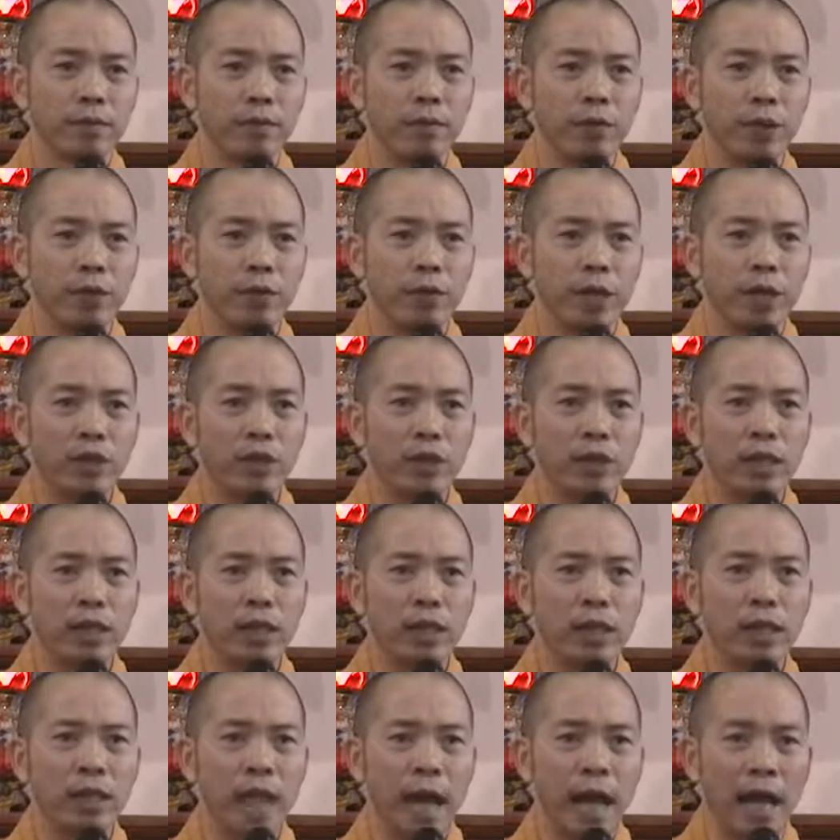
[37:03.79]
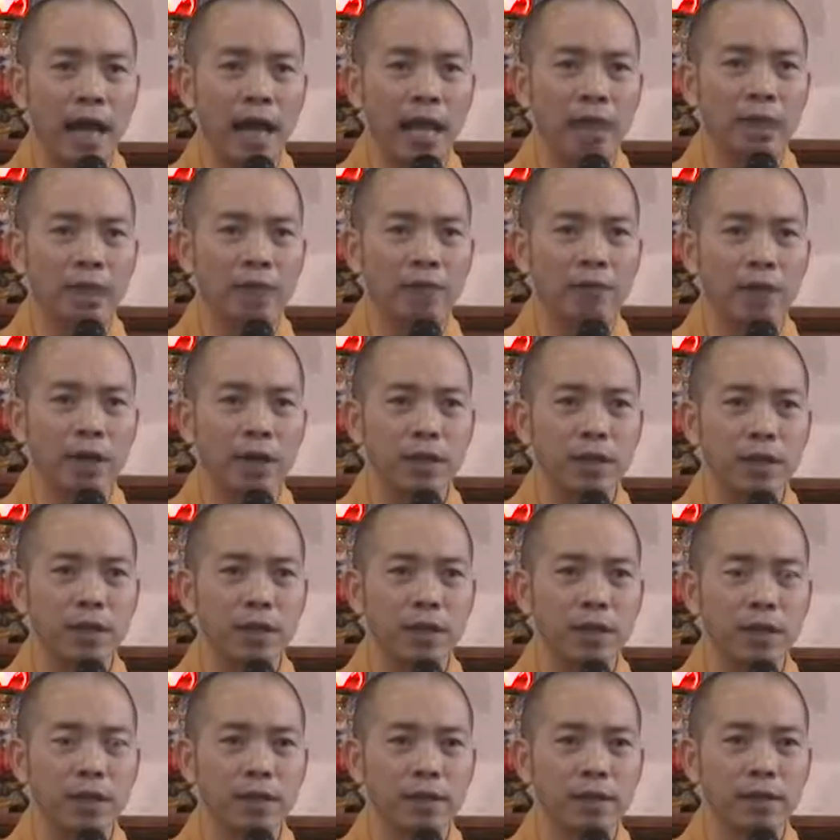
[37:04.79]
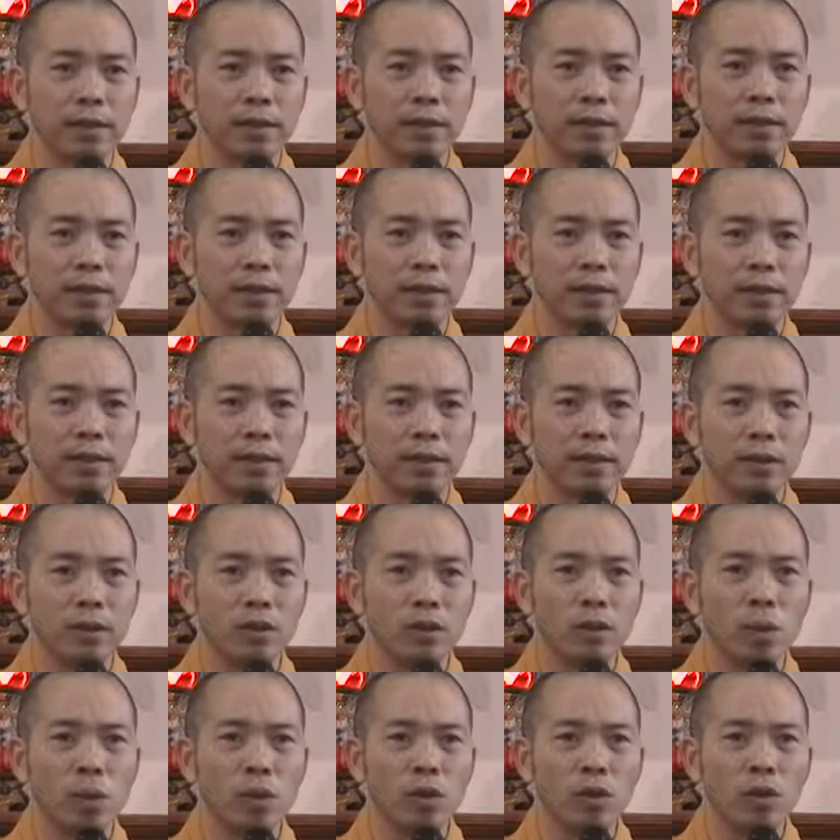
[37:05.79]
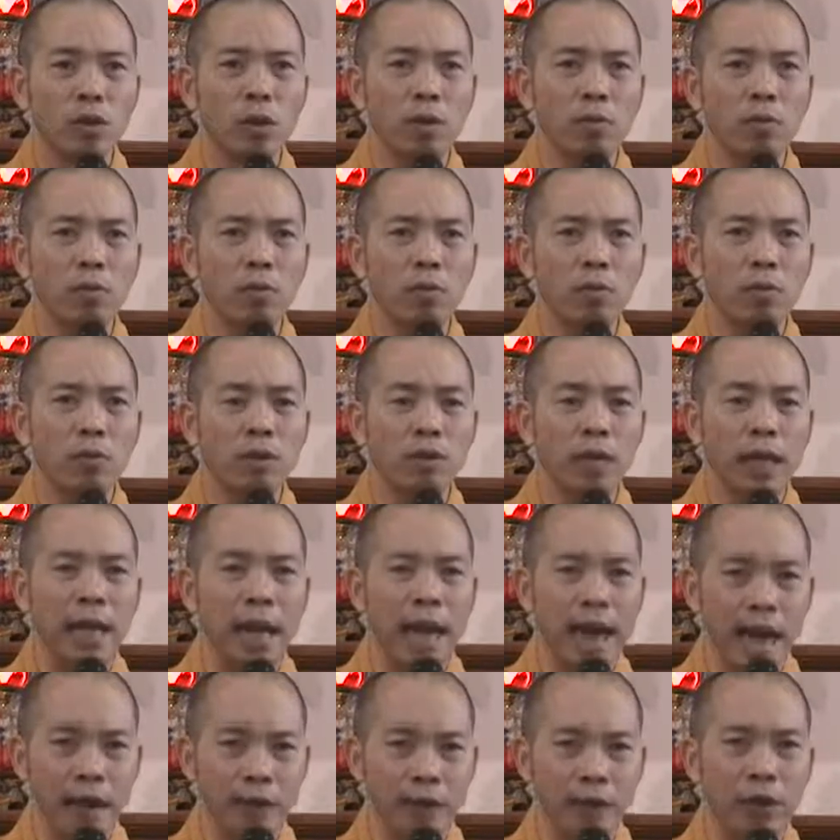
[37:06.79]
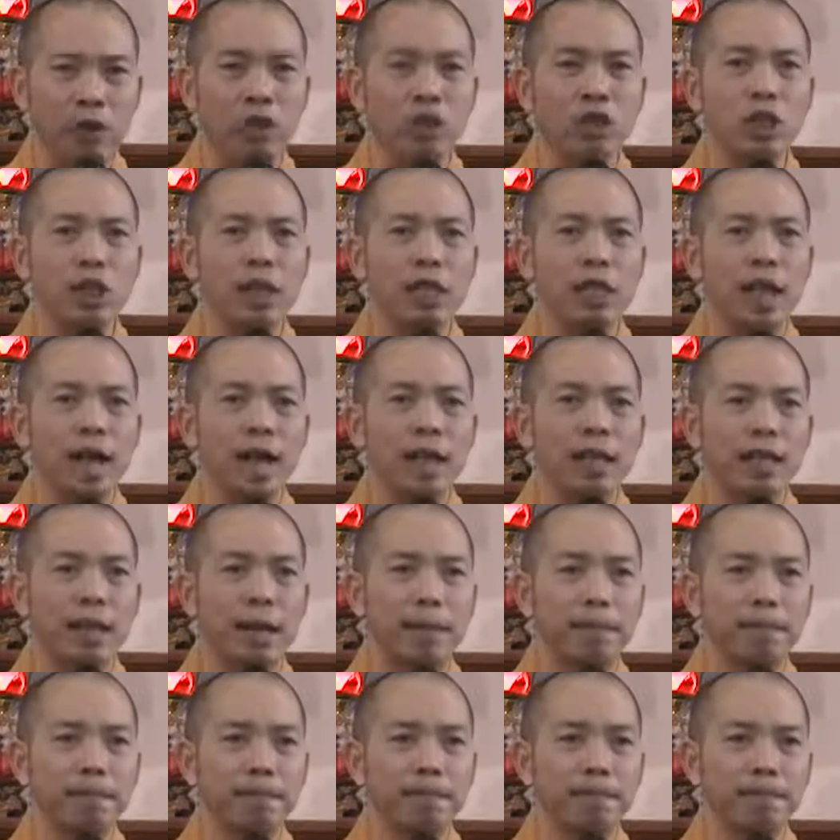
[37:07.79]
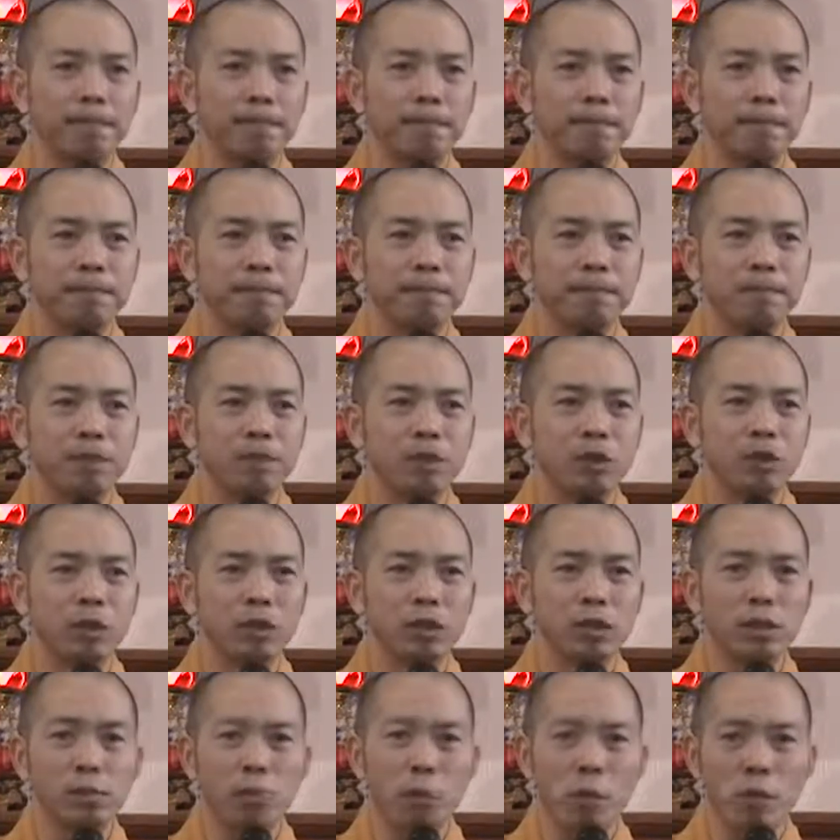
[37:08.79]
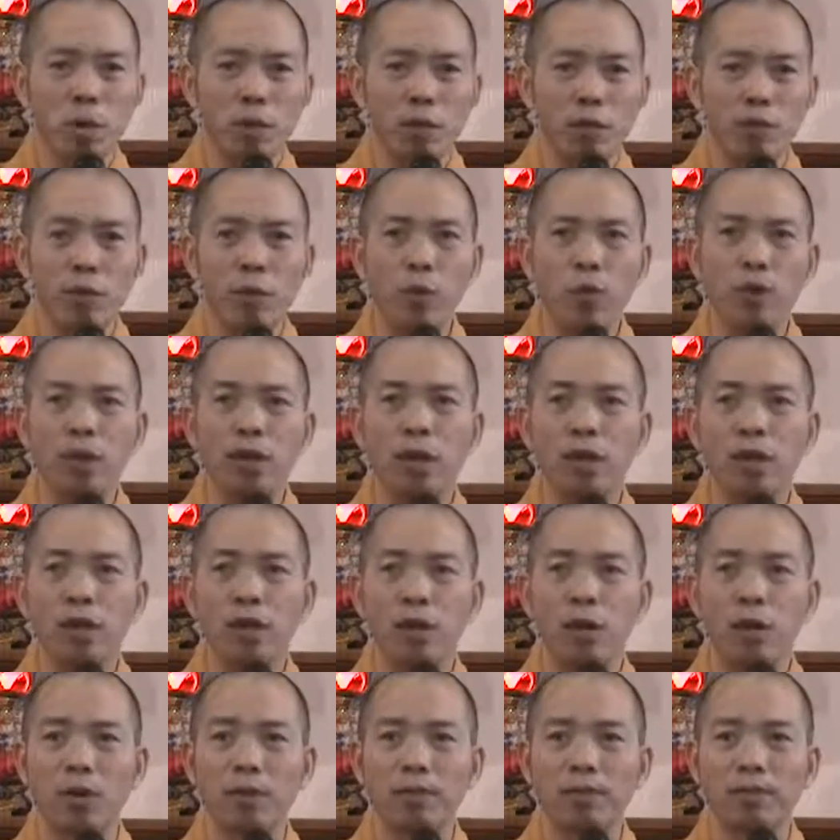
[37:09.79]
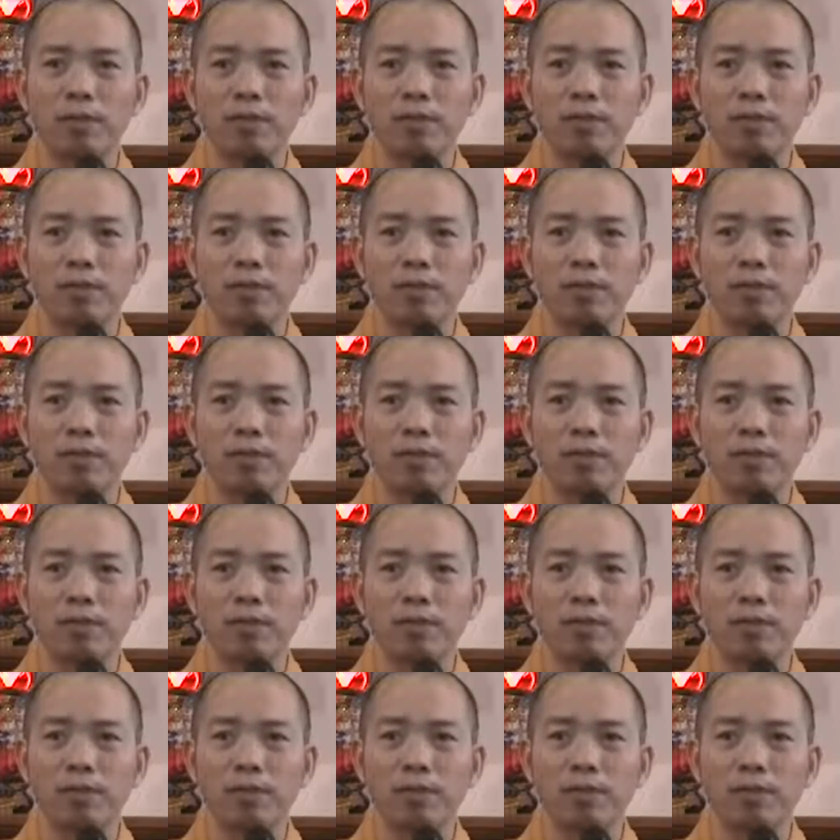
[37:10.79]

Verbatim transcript: Vì vậy cho nên đã là người Phật tử, cuộc sống là phải có sự thăng trầm, có sự buồn vui lẫn lộn.